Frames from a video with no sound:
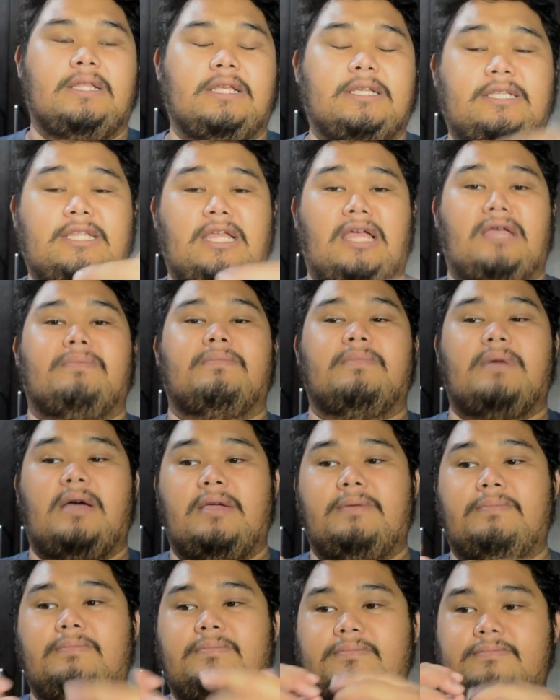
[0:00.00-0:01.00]
This time,
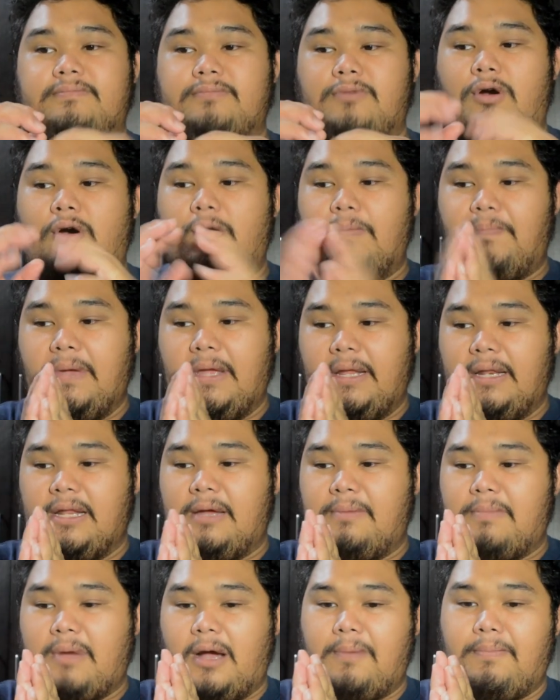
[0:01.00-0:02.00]
I'm hoping na
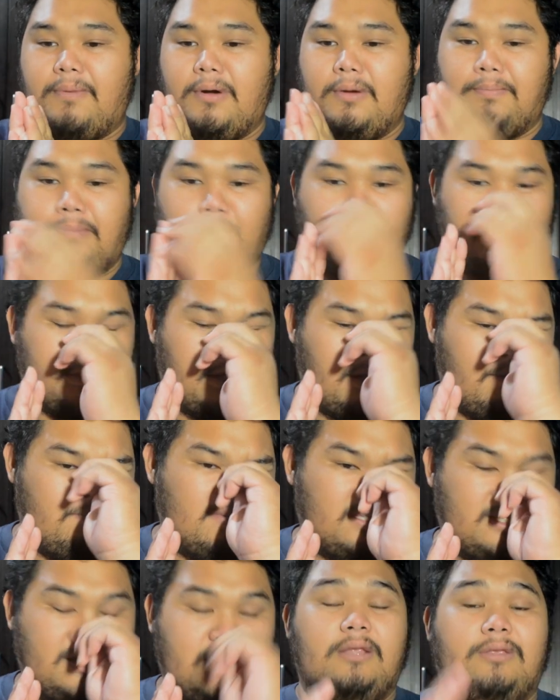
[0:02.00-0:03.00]
makapag-post
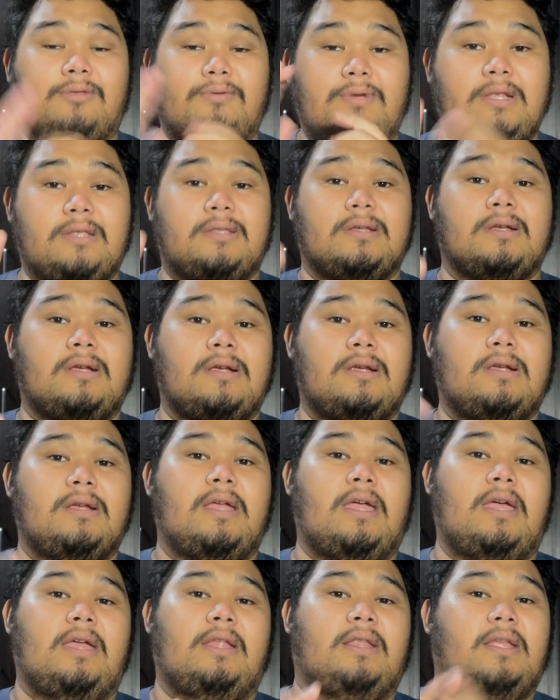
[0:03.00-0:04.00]
kami sa Twitter
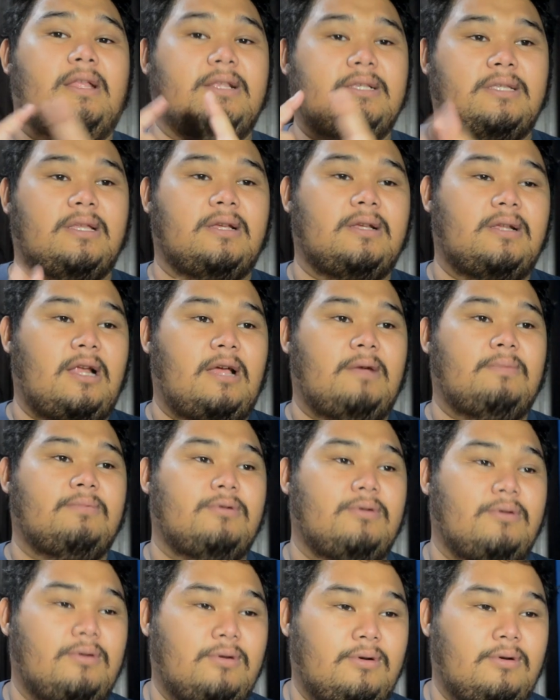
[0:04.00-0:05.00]
and Instagram
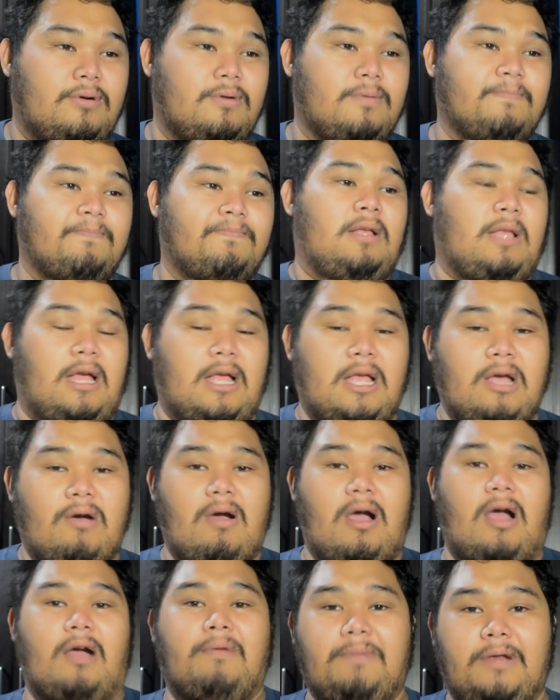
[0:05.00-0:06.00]
kung
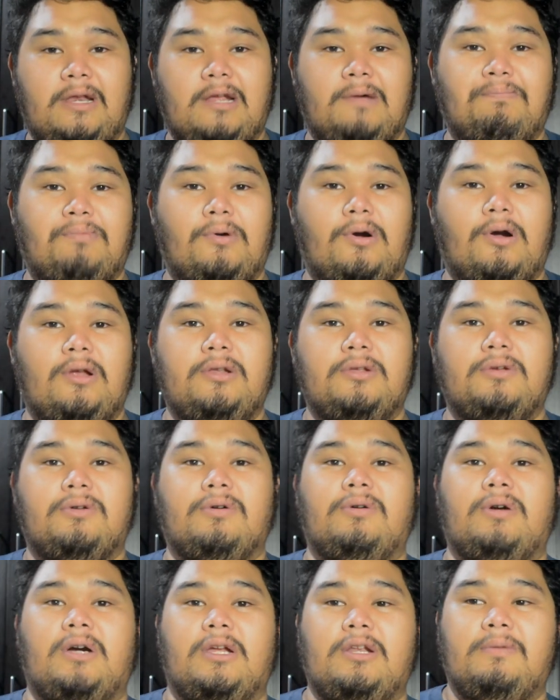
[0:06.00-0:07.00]
gagawa kami ng poll
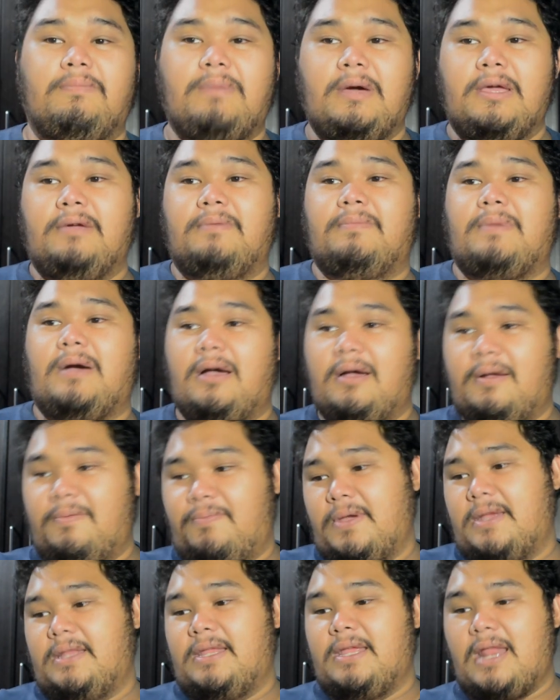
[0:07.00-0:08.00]
kung ano ba yung mga
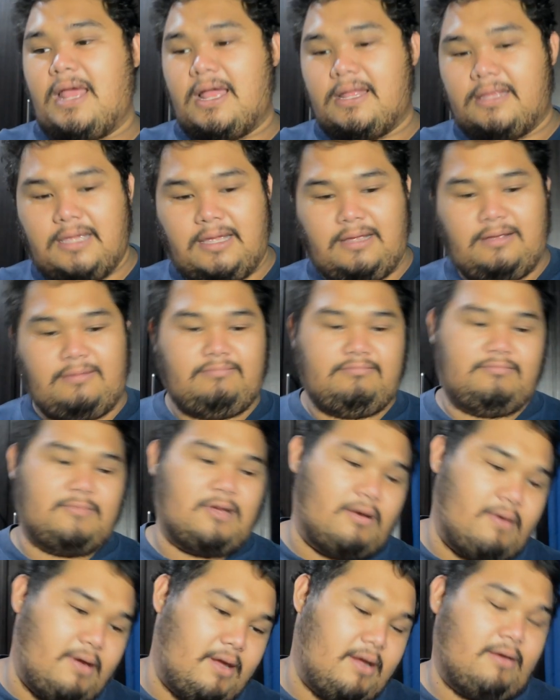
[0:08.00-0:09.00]
pwede nating
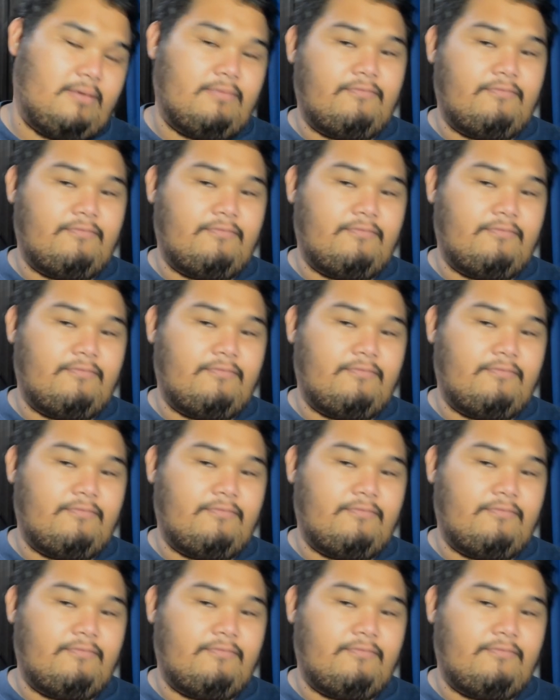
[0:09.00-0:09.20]
gawing